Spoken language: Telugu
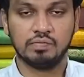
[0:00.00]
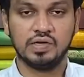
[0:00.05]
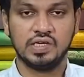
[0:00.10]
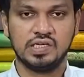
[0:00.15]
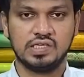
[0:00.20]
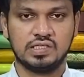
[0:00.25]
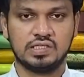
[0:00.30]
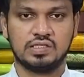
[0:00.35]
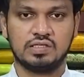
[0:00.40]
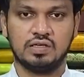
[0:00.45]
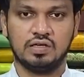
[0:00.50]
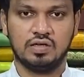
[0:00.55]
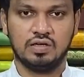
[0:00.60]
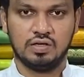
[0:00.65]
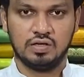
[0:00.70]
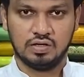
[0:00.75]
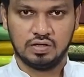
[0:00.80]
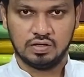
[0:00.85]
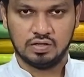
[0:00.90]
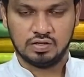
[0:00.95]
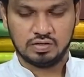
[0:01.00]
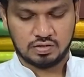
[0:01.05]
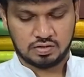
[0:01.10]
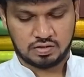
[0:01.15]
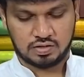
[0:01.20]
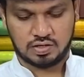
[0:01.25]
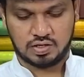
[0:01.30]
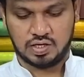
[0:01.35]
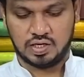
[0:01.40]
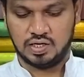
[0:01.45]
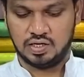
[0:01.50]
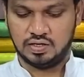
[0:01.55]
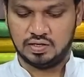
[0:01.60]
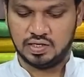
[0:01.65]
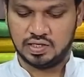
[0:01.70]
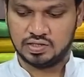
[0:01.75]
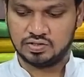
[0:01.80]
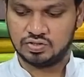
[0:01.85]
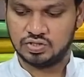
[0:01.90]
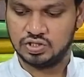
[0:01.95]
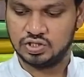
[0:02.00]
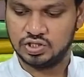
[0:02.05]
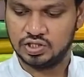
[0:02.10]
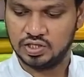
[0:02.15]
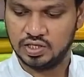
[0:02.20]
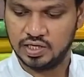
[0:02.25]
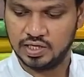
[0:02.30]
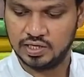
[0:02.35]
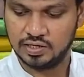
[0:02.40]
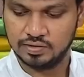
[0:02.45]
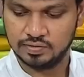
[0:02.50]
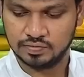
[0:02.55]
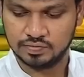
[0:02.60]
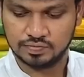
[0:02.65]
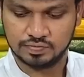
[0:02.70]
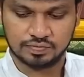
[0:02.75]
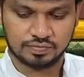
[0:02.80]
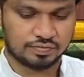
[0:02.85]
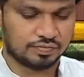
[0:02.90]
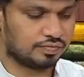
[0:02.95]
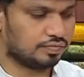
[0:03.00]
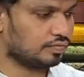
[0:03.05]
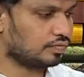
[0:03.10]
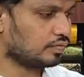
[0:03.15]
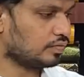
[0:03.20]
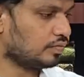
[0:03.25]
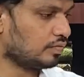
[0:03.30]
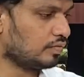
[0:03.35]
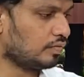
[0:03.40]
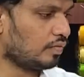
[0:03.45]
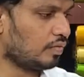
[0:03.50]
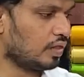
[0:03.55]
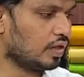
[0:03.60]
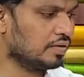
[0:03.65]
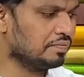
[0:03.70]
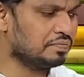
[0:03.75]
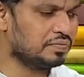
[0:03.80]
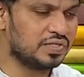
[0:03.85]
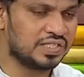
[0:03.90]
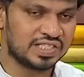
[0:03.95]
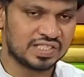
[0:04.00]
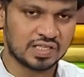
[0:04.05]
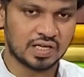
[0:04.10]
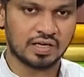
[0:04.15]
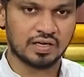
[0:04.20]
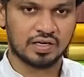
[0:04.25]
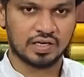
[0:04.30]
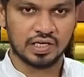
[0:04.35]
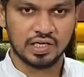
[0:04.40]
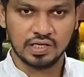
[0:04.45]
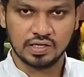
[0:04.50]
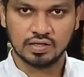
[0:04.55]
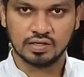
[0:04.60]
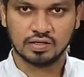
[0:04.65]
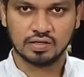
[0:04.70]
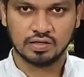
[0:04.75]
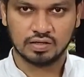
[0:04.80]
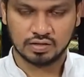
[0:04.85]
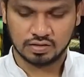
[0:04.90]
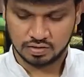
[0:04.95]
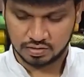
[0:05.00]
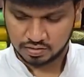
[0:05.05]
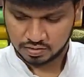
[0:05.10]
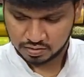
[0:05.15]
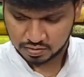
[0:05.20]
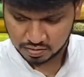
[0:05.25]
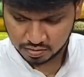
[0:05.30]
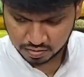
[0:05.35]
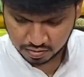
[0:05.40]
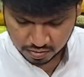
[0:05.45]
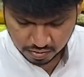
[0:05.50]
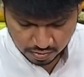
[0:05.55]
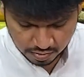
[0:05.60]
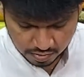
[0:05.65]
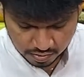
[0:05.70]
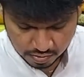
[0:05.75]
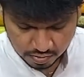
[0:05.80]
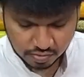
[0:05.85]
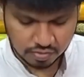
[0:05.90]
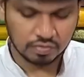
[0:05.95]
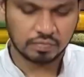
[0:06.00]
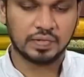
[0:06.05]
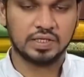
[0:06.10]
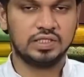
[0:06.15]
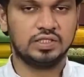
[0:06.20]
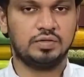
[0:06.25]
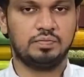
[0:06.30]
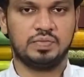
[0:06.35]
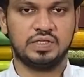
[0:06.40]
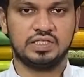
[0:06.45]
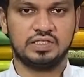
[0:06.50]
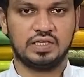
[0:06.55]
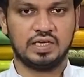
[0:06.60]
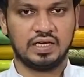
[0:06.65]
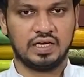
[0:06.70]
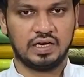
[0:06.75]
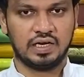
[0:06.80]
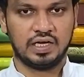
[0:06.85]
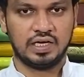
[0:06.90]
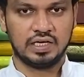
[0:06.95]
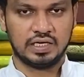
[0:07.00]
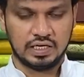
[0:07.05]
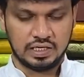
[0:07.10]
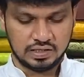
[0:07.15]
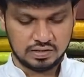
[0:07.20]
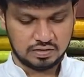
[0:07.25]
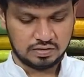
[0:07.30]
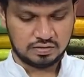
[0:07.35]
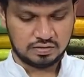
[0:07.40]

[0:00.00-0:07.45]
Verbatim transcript: మిక్స్ అండ్ నెక్స్ట్ షేడ్ పిస్తా గ్రీన్ సో మంచి పిస్తా గ్రీన్ కలర్